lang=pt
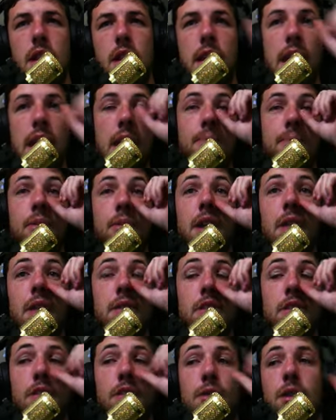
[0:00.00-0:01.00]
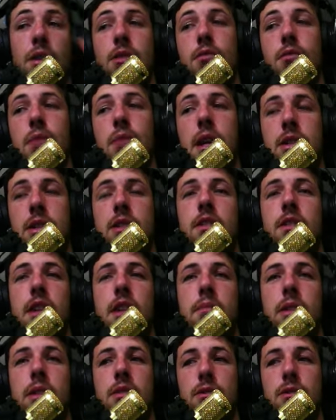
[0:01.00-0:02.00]
Era pro carro ter só quatro marchas, tá?
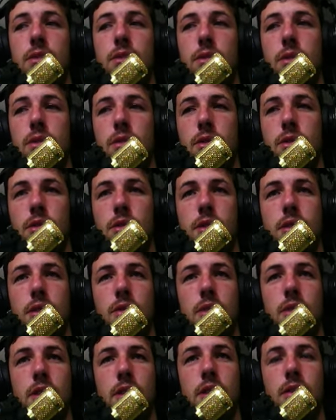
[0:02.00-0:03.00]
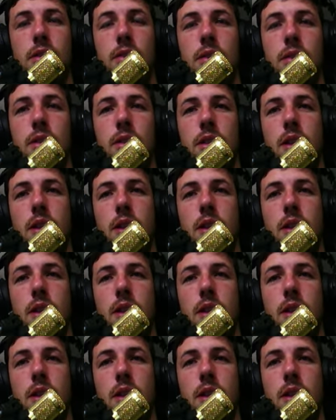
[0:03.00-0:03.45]
Mas eu tô usando